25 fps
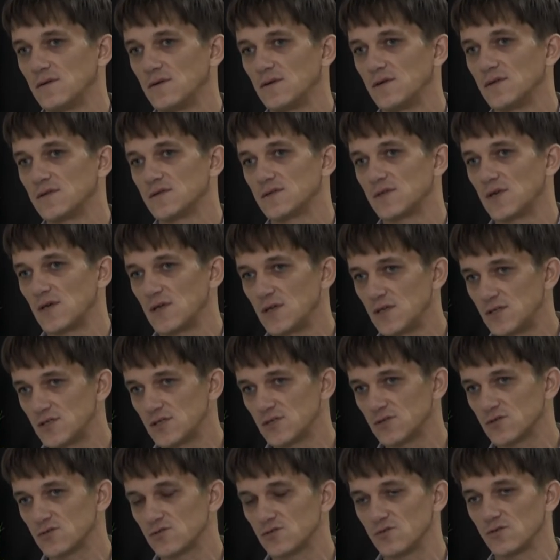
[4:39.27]

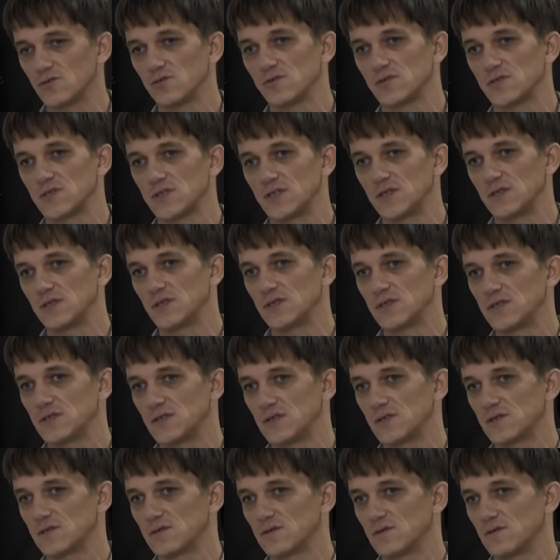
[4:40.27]
историческую ценность
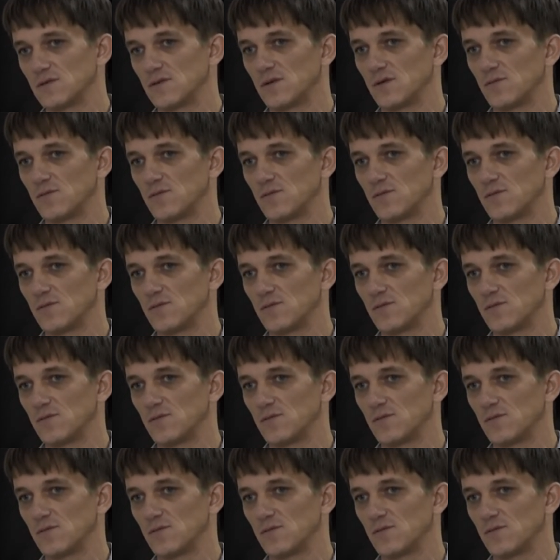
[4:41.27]
нашего